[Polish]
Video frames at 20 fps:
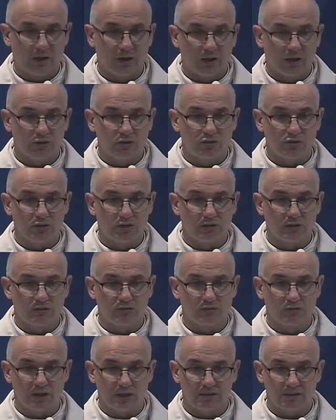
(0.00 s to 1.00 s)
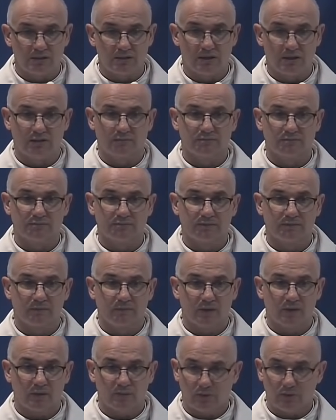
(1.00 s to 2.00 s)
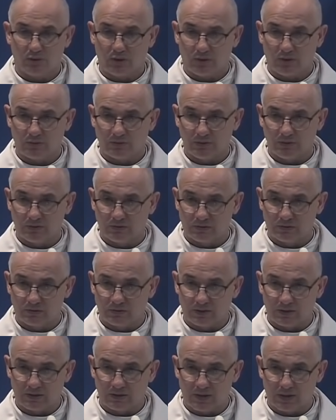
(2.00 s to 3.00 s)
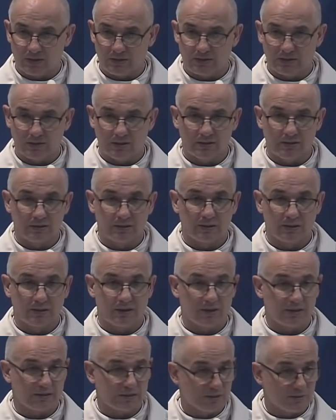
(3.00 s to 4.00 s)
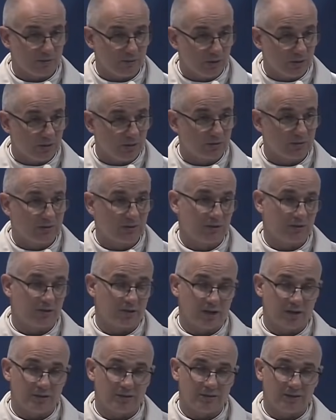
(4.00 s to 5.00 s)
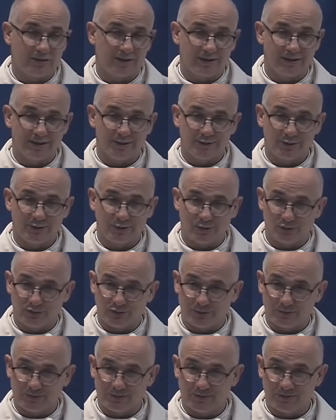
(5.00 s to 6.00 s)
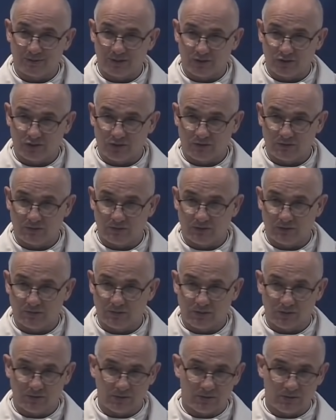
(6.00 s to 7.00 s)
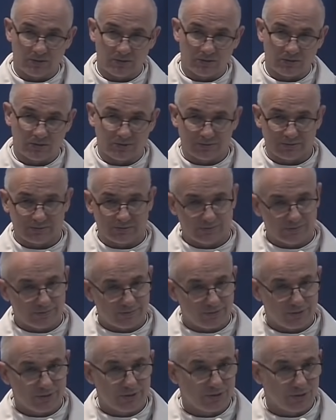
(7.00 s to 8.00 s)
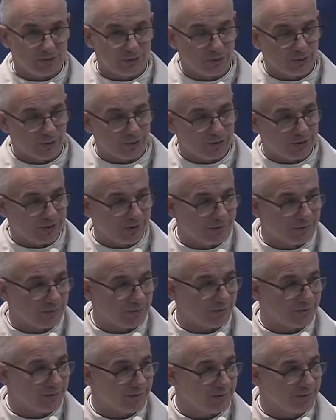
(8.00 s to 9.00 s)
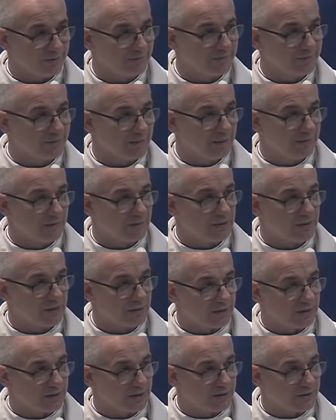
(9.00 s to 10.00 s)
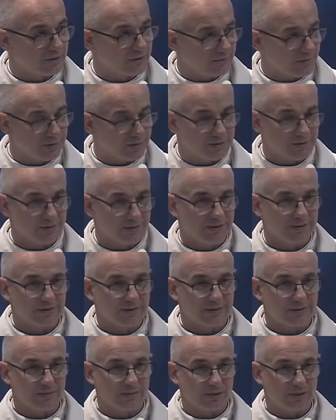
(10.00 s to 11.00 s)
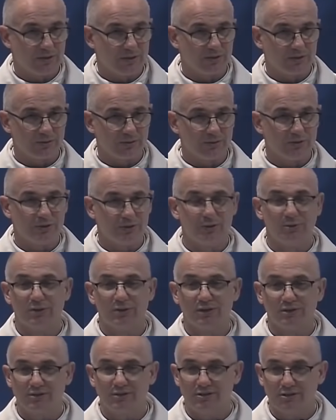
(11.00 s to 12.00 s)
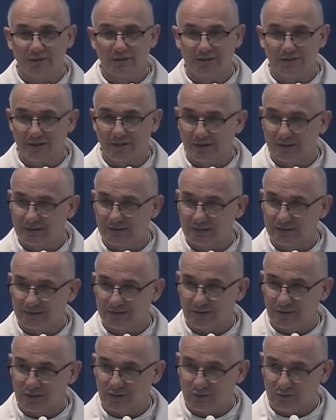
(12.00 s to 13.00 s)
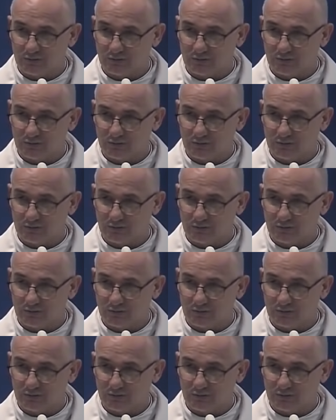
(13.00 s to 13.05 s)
godzina 12, pola bitwy warszawskiej Radzymin, trasa S8 z Warszawy na Białystok. Wszystkie drogi tam prowadzą. Serdecznie Was zapraszam i dziękuję dzisiaj za Waszą